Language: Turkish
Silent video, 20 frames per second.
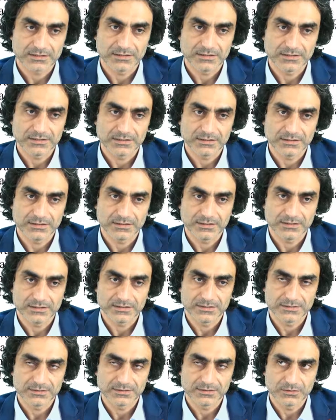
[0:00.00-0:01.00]
E,
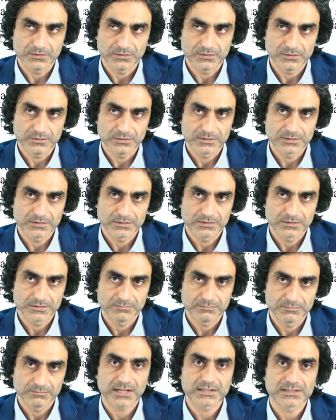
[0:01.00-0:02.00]

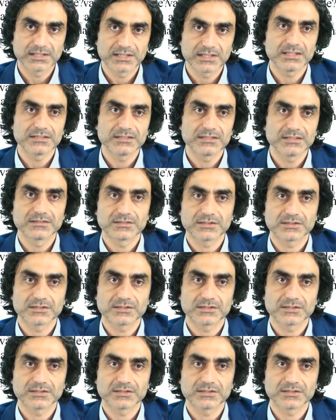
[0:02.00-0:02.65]
bardağın